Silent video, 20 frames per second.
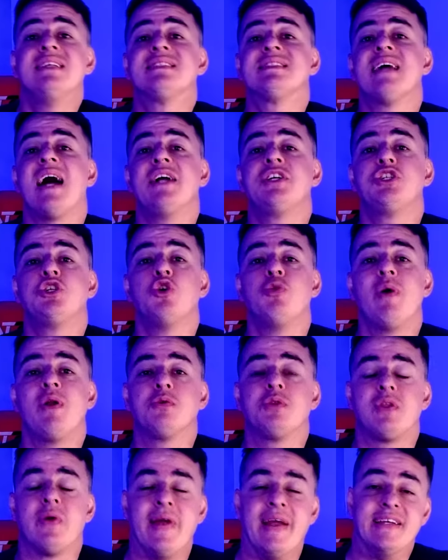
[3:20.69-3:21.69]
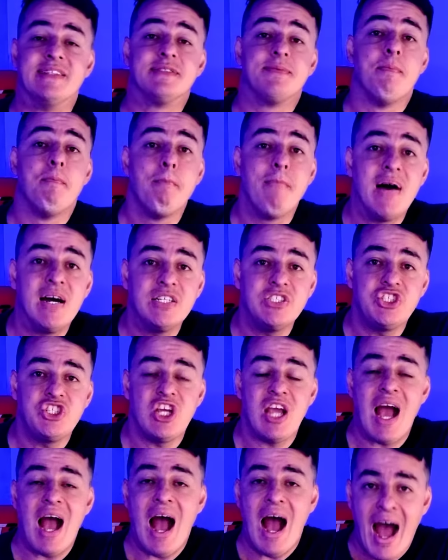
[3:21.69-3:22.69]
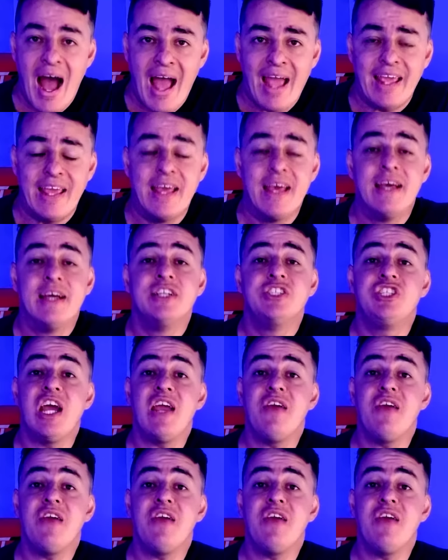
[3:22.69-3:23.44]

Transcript: E site número 3, Mante Eye.